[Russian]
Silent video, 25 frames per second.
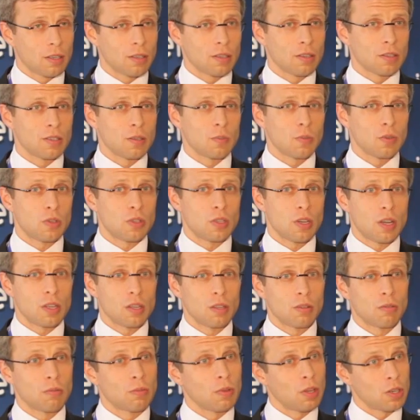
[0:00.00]
замечаний,
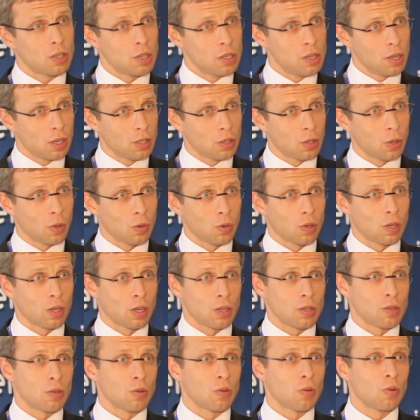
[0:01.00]
даже некоторую
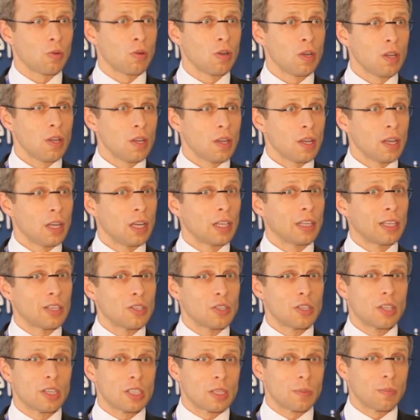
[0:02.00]
критику, или
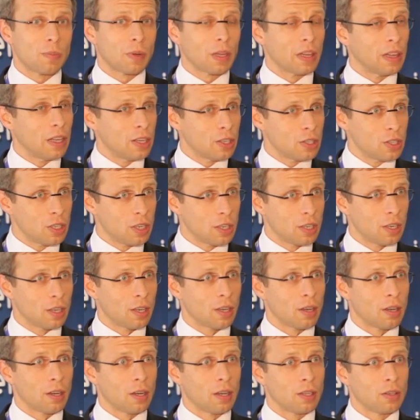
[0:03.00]
точнее даже предложения.
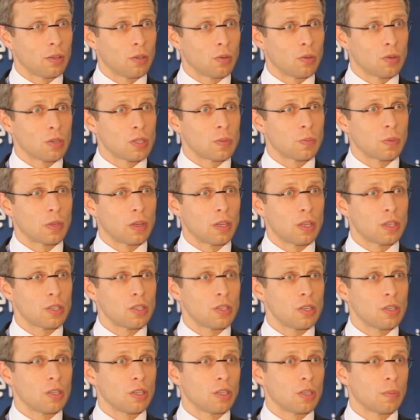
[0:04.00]
Одно из
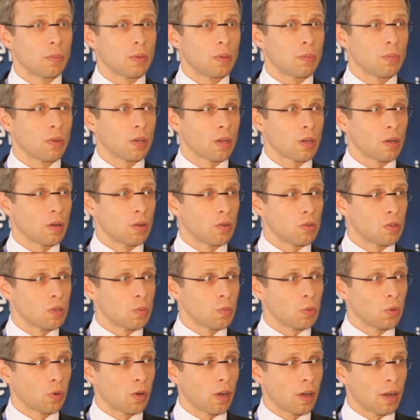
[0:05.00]
предложений, например, очень
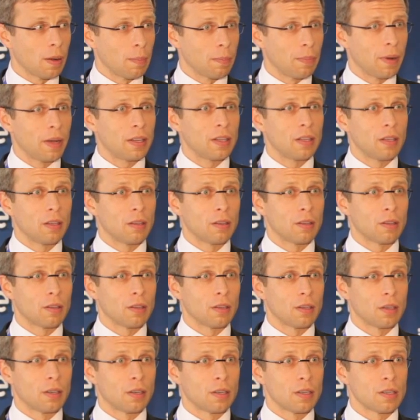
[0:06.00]
много компаний
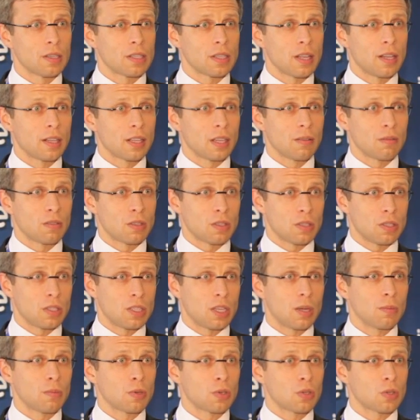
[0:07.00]
э, сталкиваются с
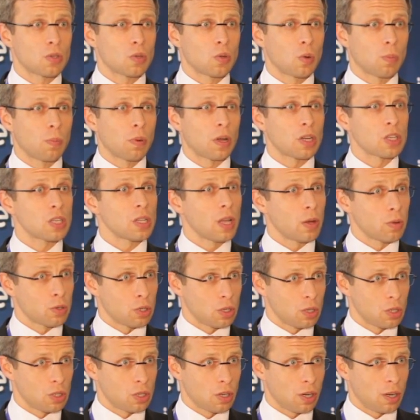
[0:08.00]
тем, что прошла уже
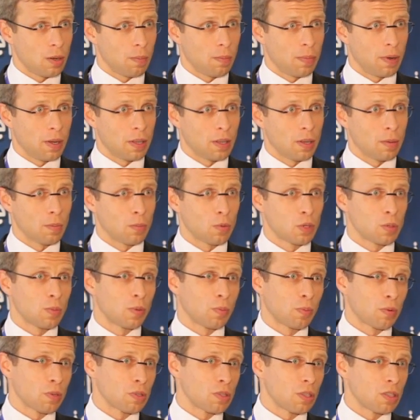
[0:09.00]
наша компания. Может быть,
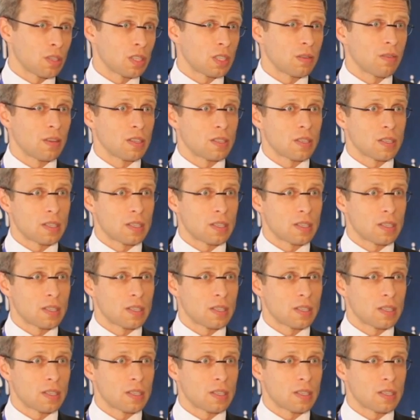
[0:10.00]
просто это связано с